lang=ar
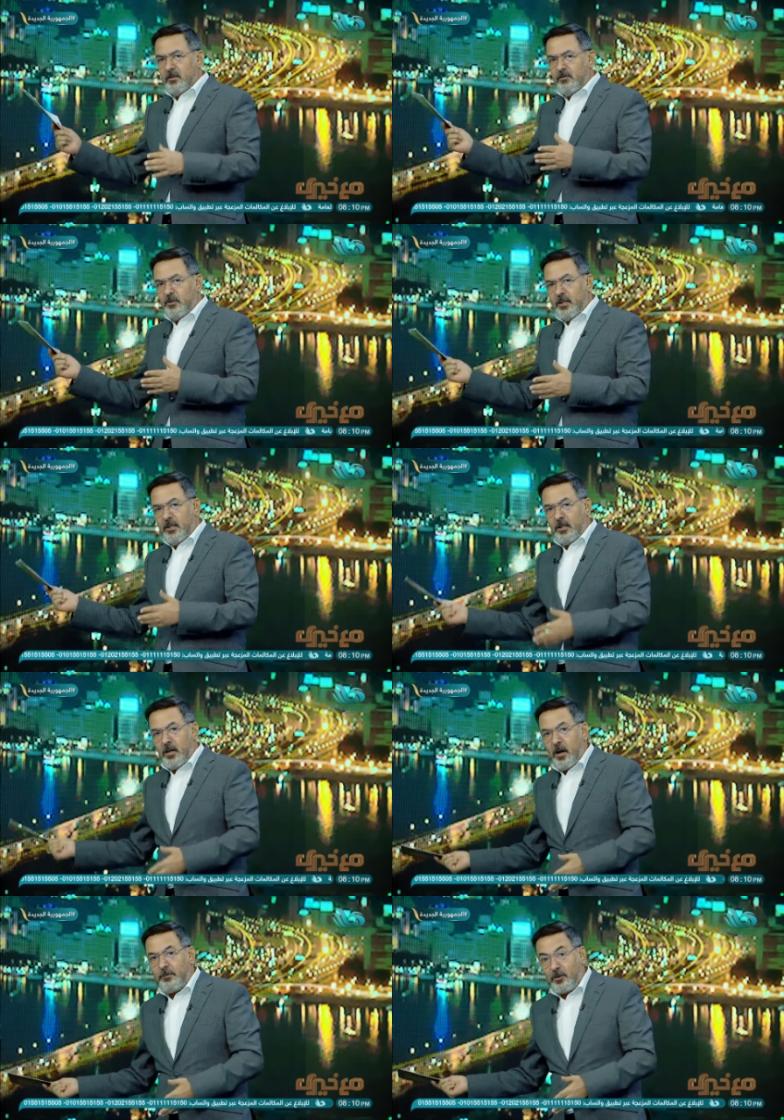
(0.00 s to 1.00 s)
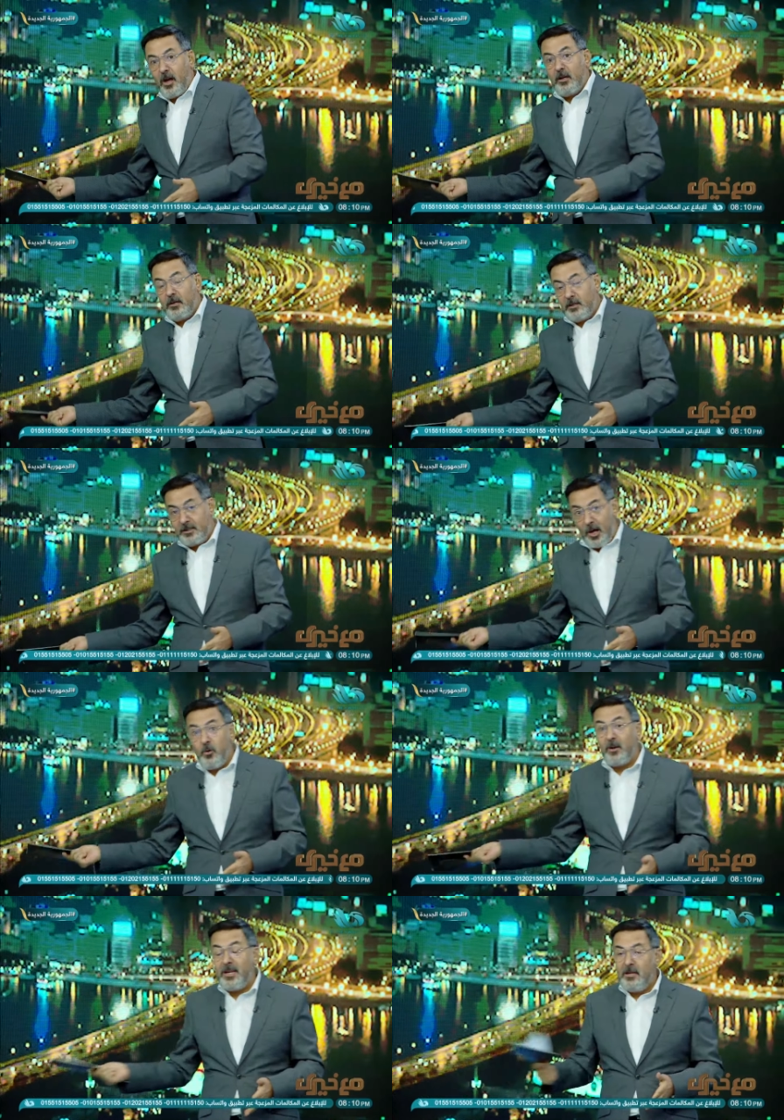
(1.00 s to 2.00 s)
في ابطال
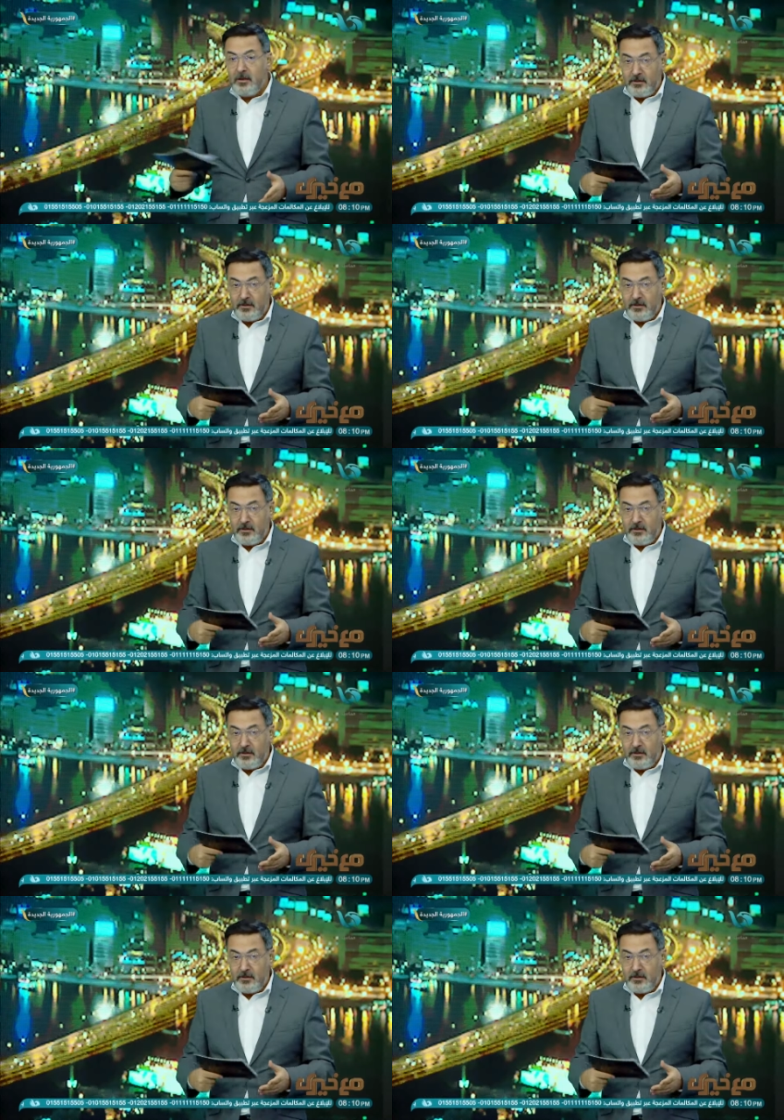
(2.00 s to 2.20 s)
الدوري